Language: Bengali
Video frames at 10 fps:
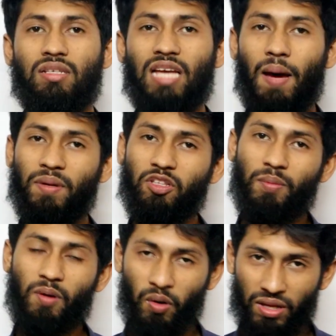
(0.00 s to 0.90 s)
সামনে তো
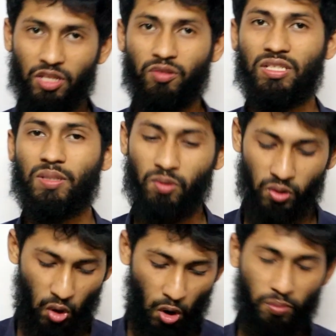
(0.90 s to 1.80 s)
আমরা অনেক কিছু শিখবো
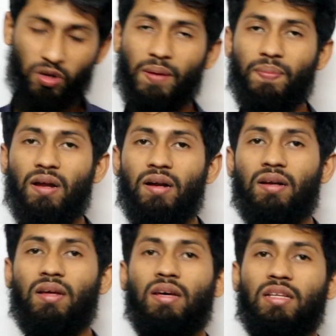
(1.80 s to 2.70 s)
অপটোকাপলার
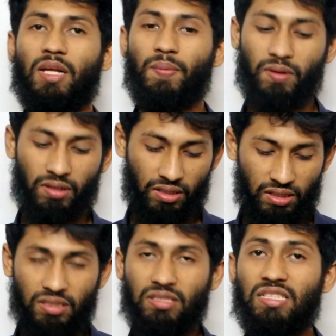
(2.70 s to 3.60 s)
তারপরে
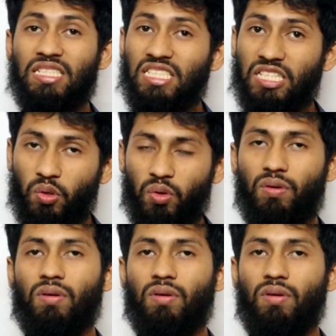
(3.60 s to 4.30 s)
জিটিও